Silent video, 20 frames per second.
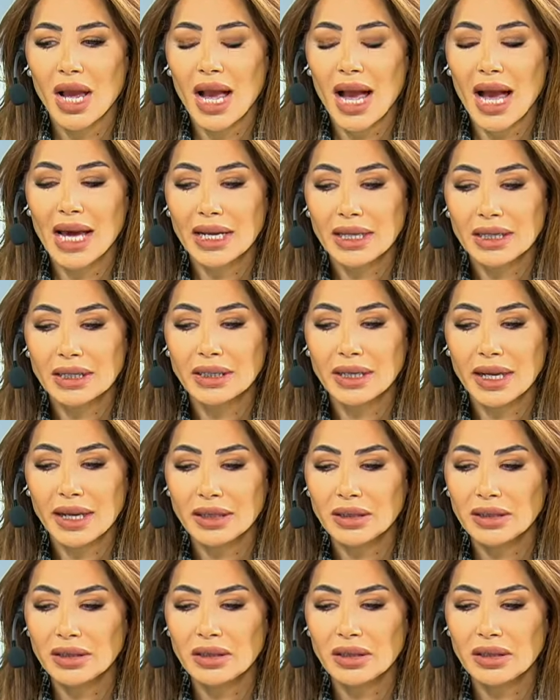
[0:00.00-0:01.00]
قالت لي
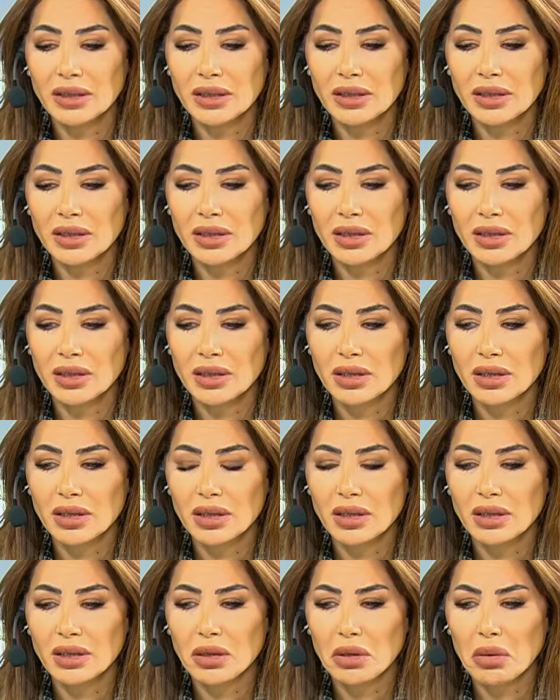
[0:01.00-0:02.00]
لأني
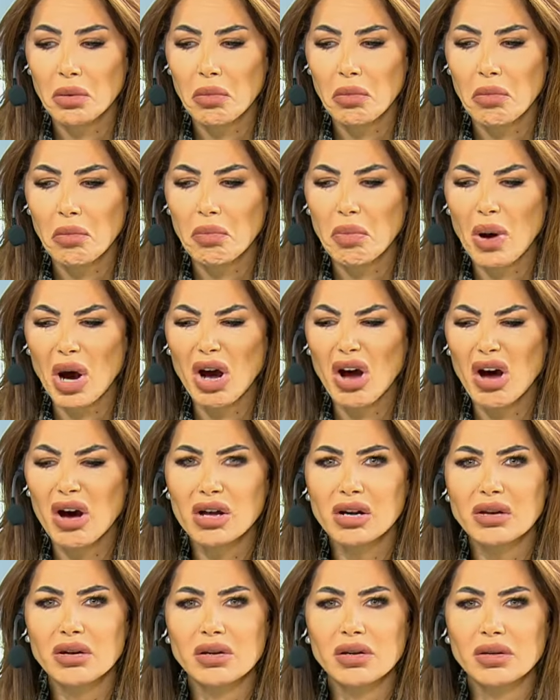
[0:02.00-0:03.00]

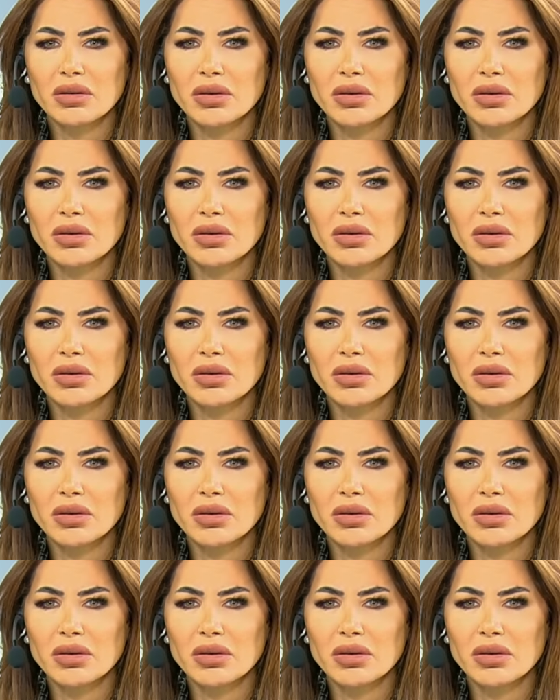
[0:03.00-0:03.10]
بغار